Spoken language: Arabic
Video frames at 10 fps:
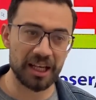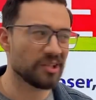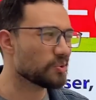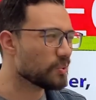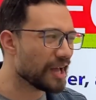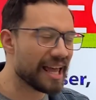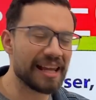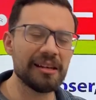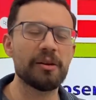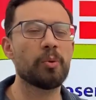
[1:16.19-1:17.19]

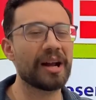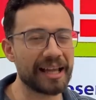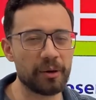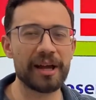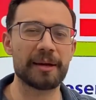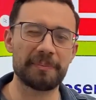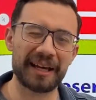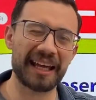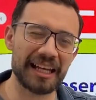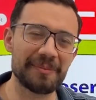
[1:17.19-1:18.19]
سؤال وجواب
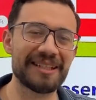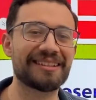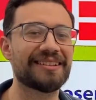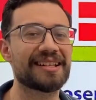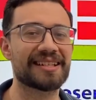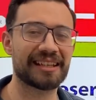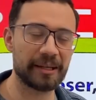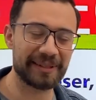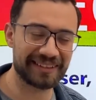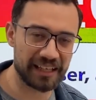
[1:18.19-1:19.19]
غالبيه الدرس هتلاقيه
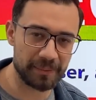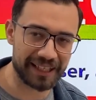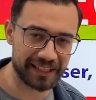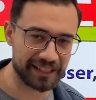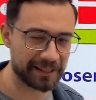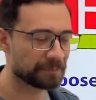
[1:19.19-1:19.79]
بيتكلم عن كده